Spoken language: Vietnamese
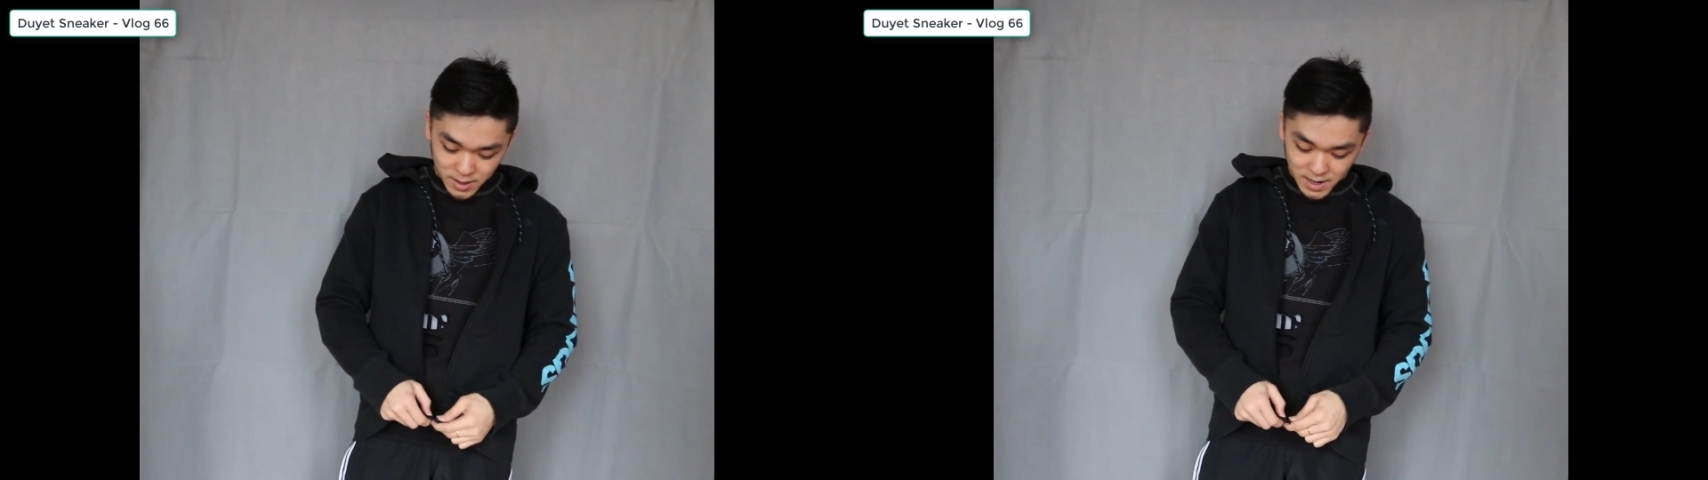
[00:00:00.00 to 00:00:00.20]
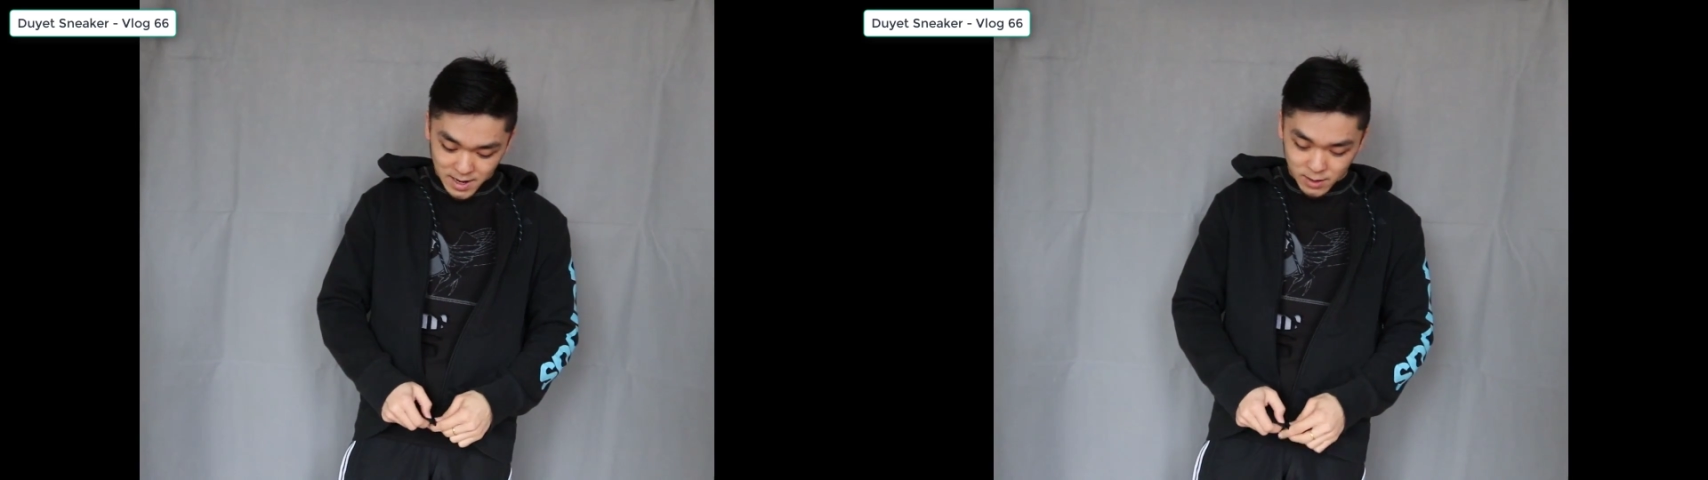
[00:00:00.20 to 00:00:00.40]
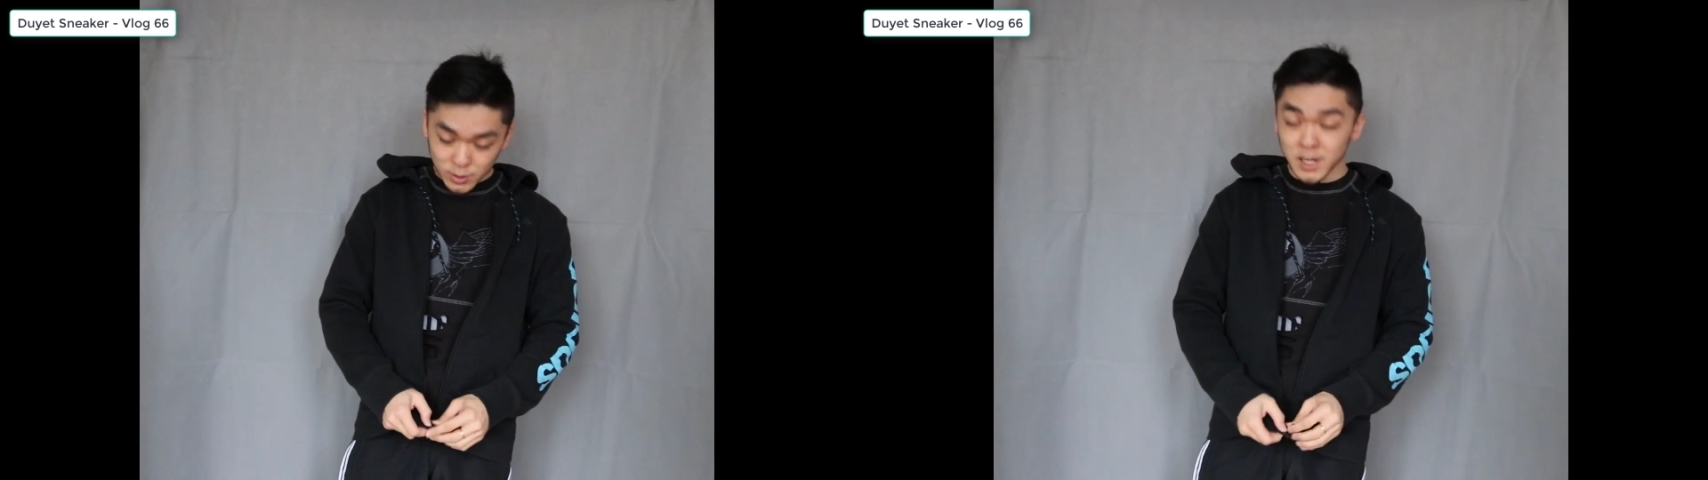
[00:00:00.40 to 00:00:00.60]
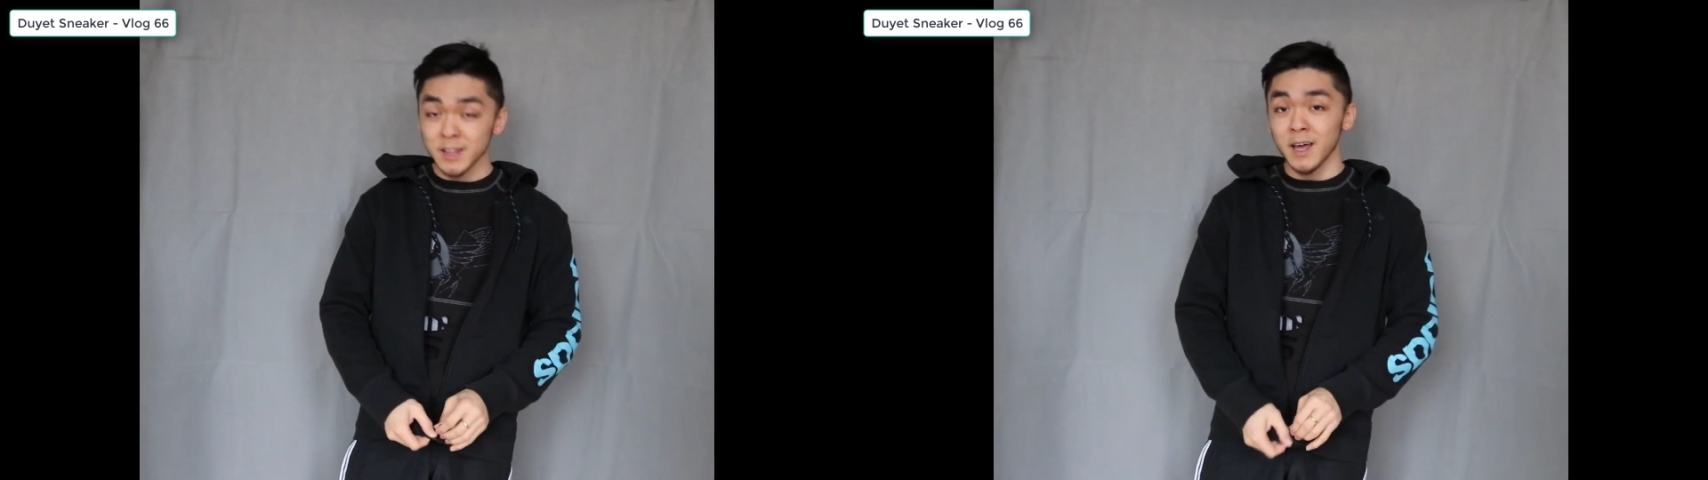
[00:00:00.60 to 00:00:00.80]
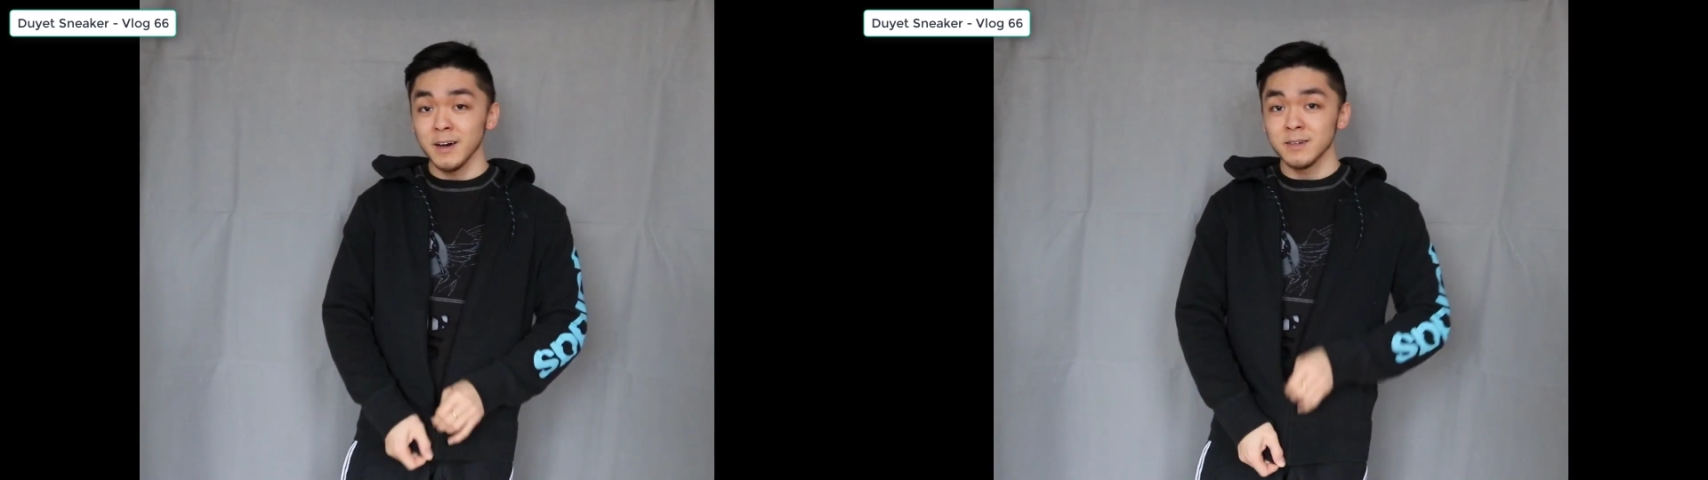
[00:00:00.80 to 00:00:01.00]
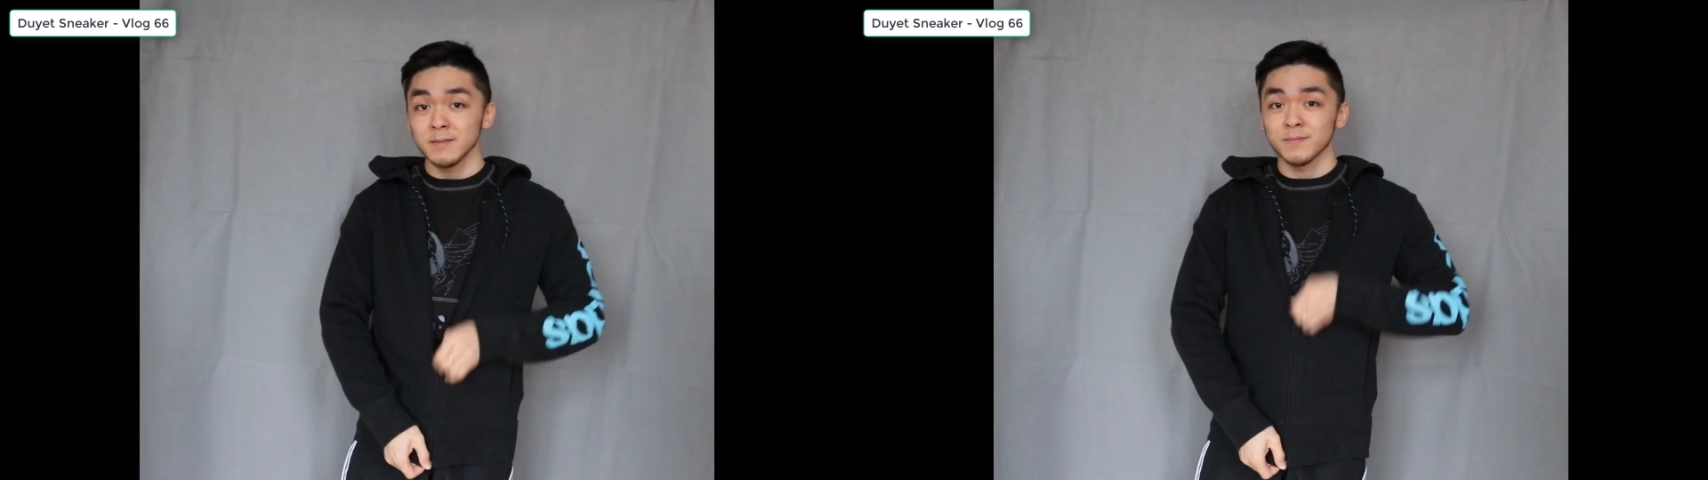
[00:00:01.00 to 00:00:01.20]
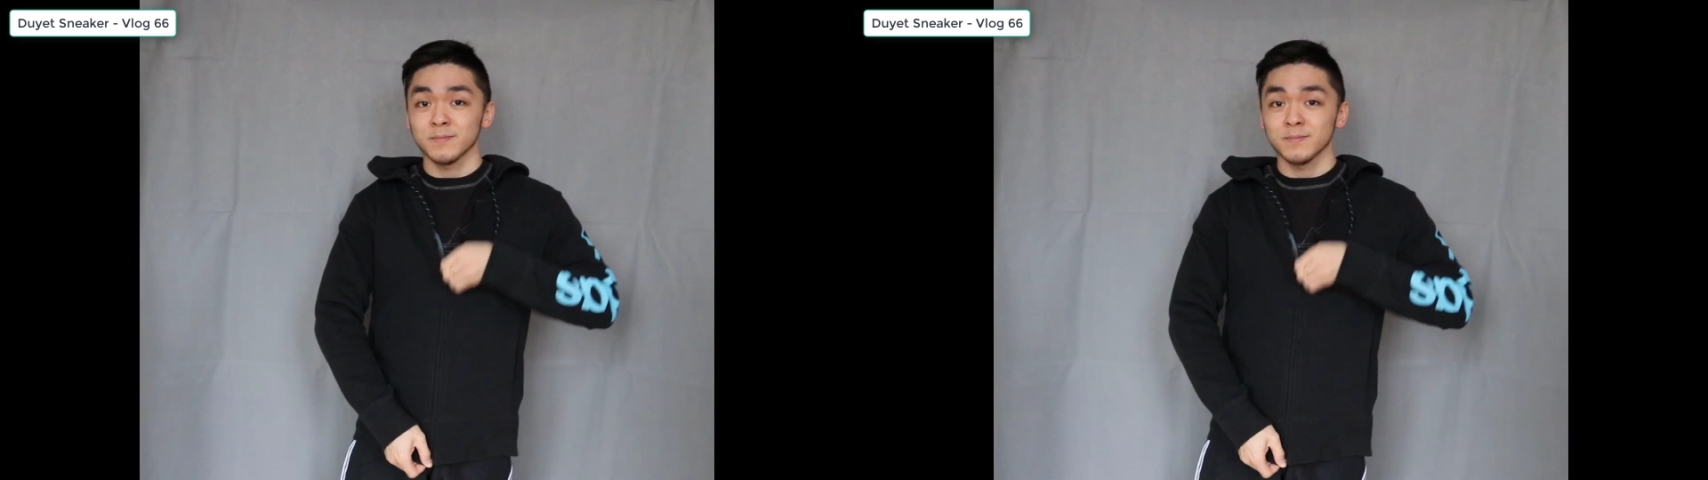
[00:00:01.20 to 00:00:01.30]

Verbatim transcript: nhiên là nó sẽ dễ hơn